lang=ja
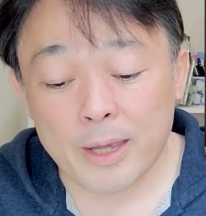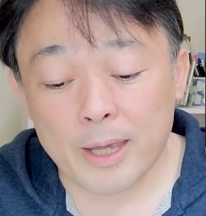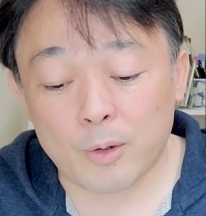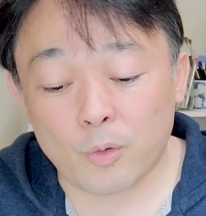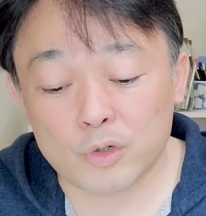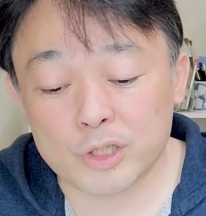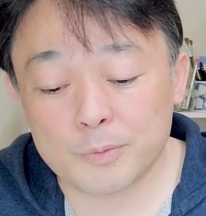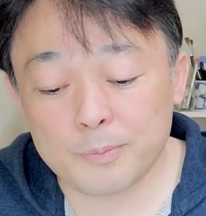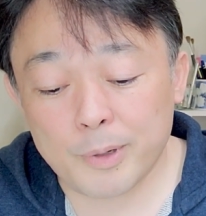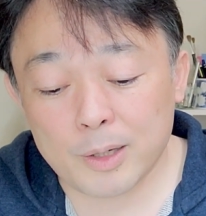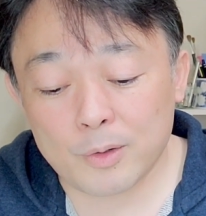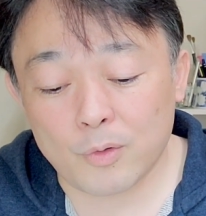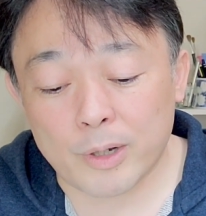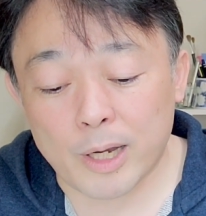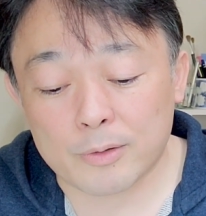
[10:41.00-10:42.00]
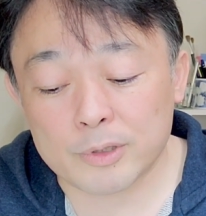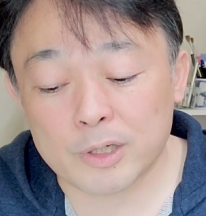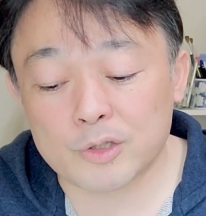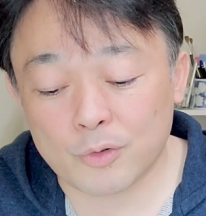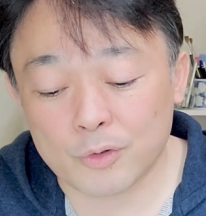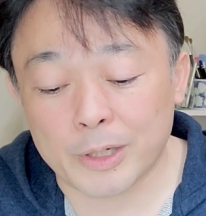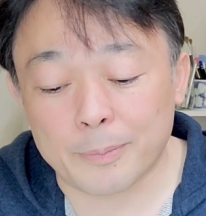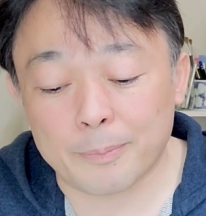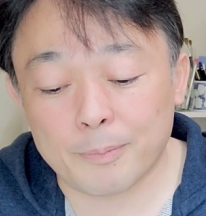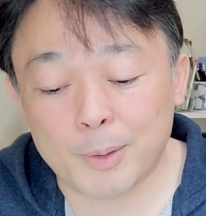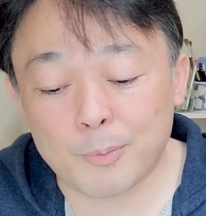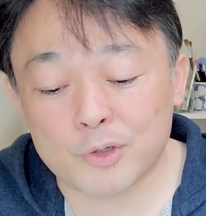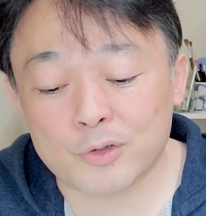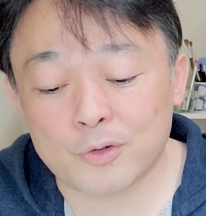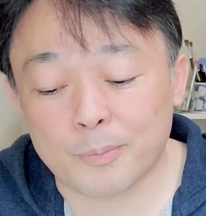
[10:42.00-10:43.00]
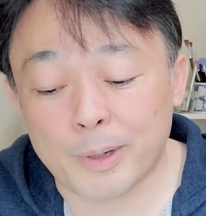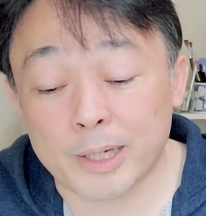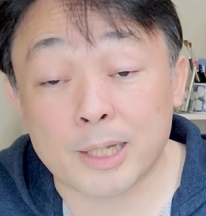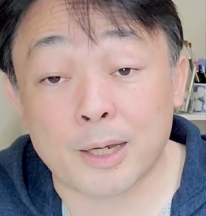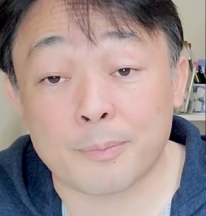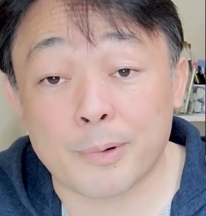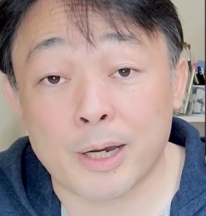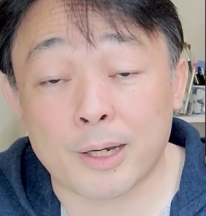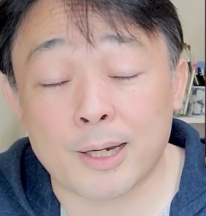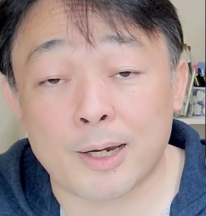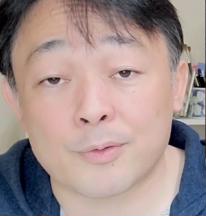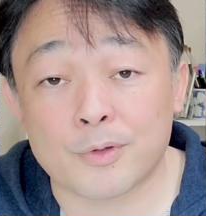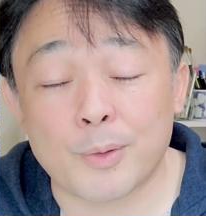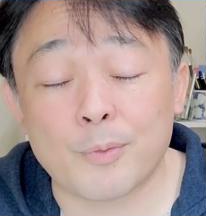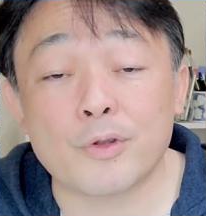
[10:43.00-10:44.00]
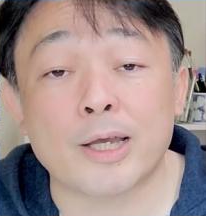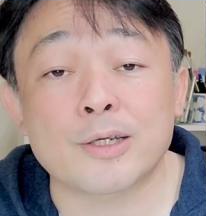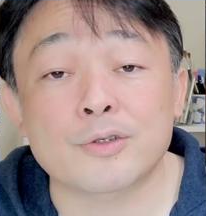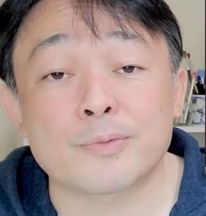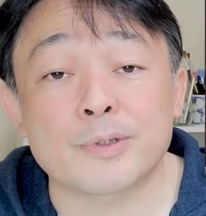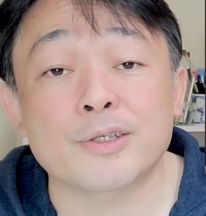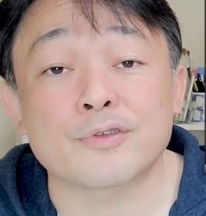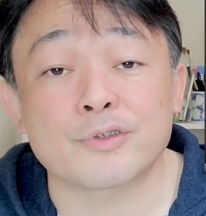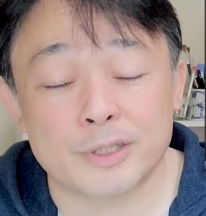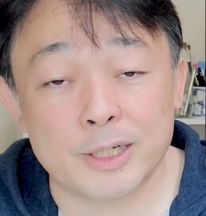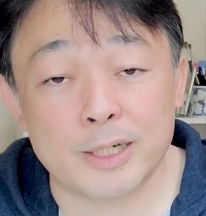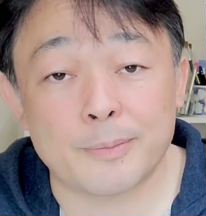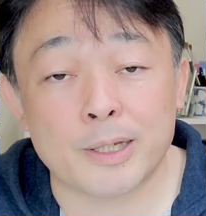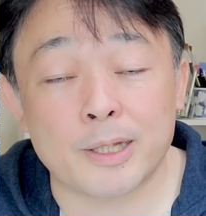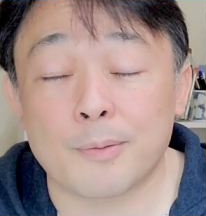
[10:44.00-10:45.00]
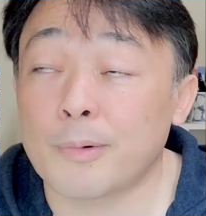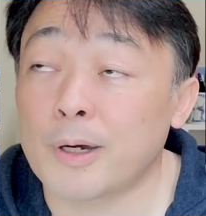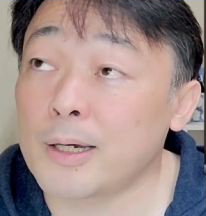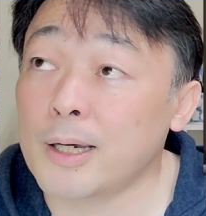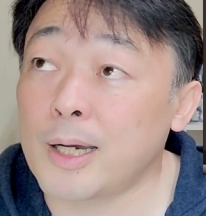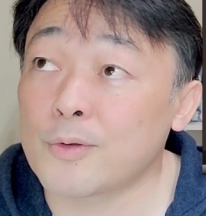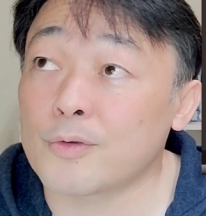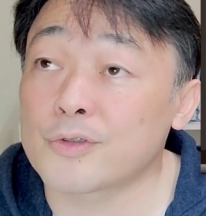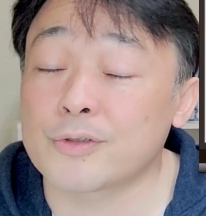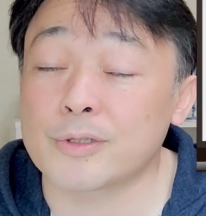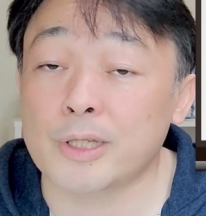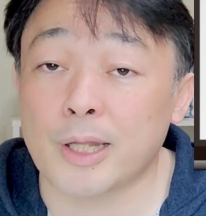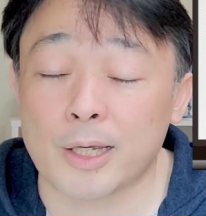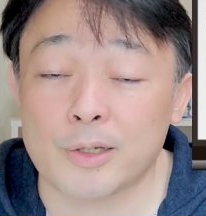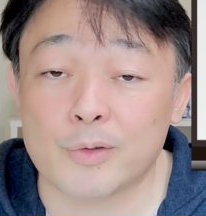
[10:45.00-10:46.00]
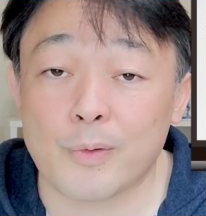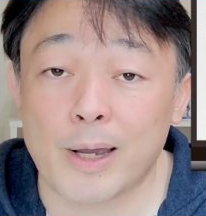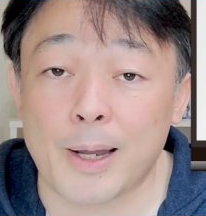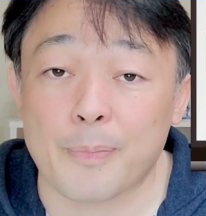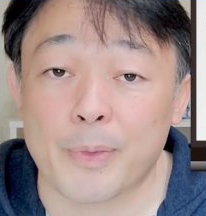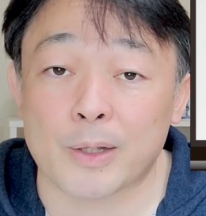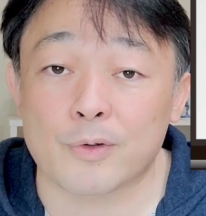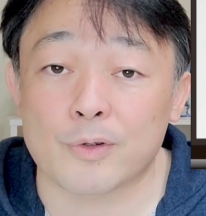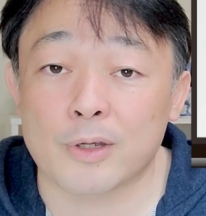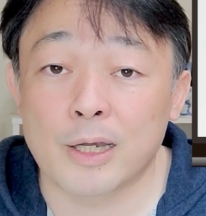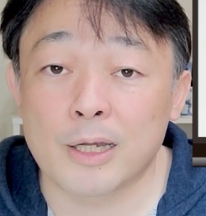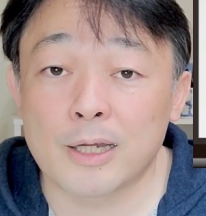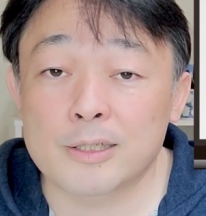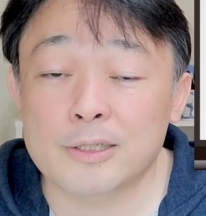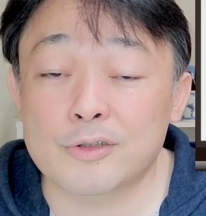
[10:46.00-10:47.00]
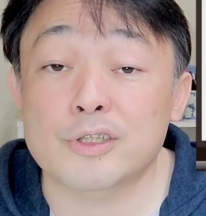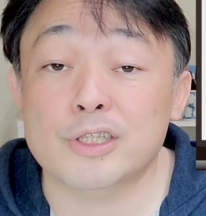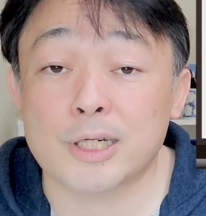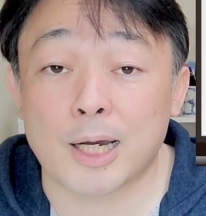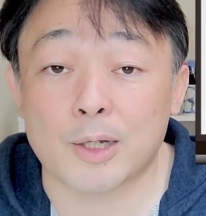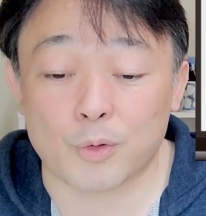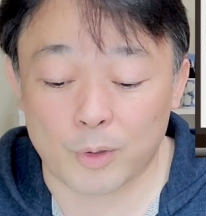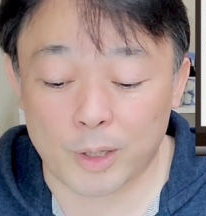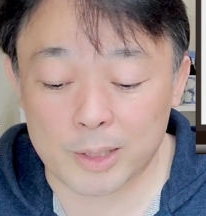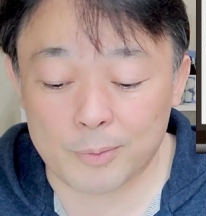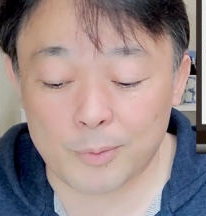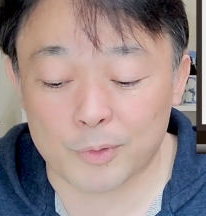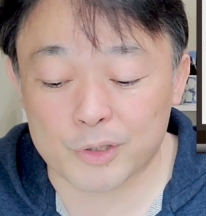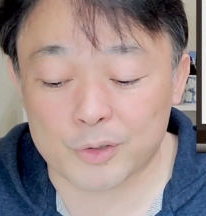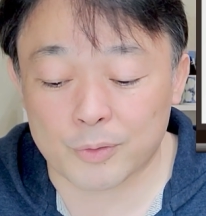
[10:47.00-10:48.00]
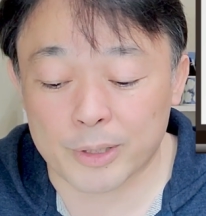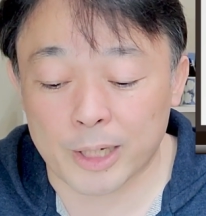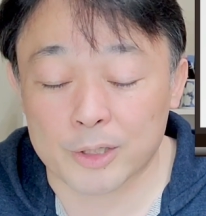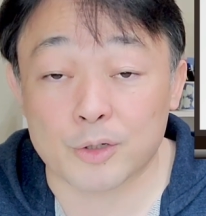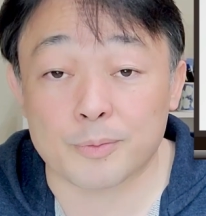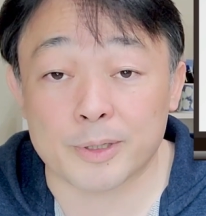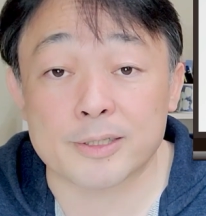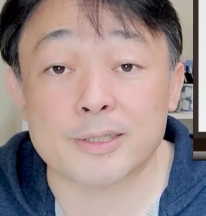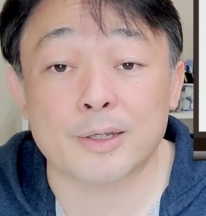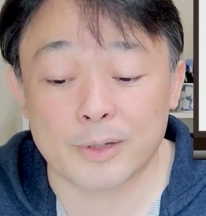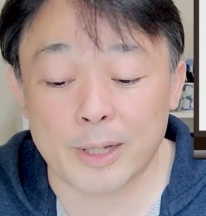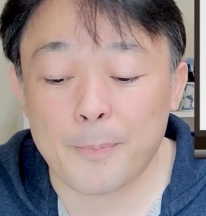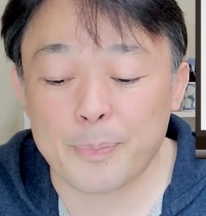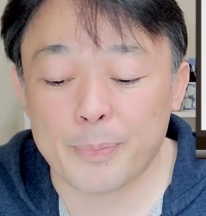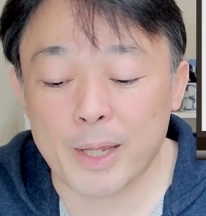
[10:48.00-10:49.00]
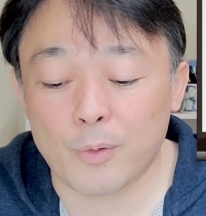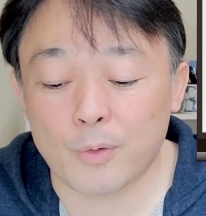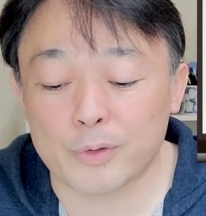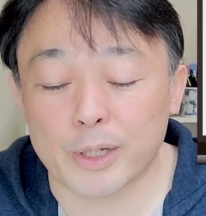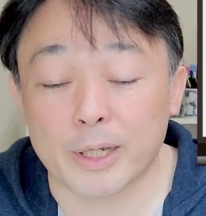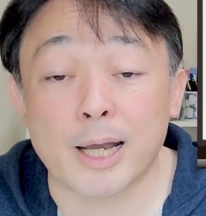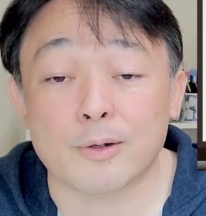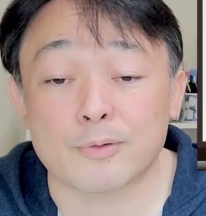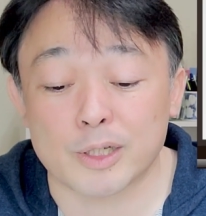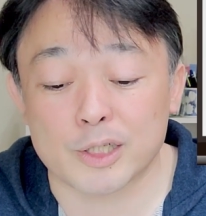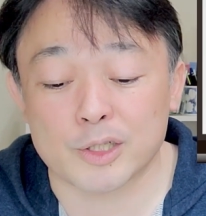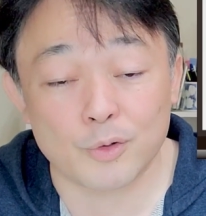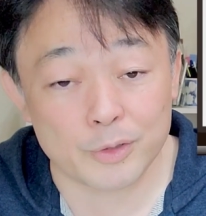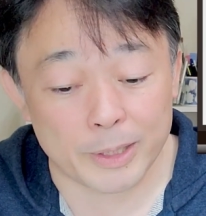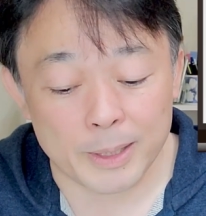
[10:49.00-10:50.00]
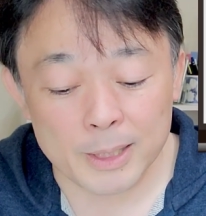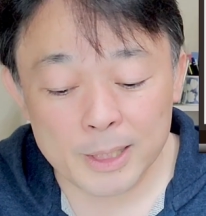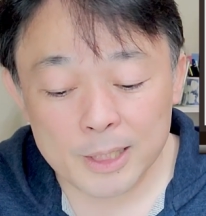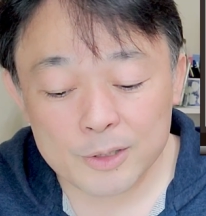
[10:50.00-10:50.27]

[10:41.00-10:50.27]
えー、個人番号確認書類、まあもちろんマイナンバーカードでも大丈夫ですし、マイナンバーカードを作ってない人は、あの、通知カードとかでももちろん大丈夫ですけどね。で、本人確認書類。